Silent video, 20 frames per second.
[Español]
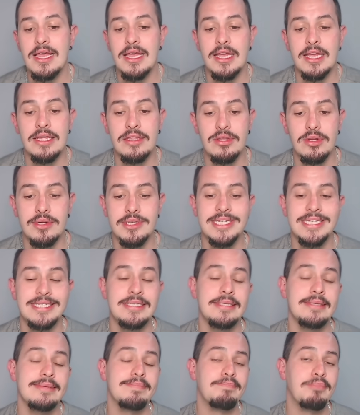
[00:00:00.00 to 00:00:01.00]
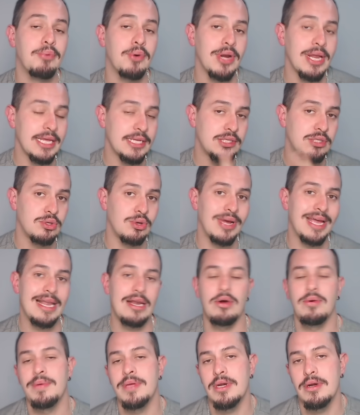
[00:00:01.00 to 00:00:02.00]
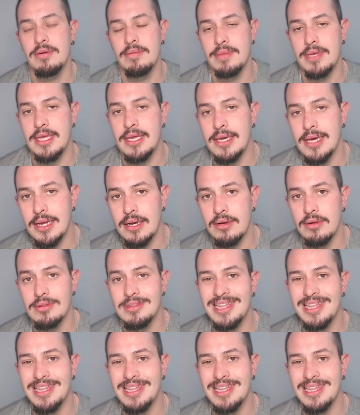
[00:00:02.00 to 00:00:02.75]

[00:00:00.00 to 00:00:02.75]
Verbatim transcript: Entonces, por eso el gobierno mexicano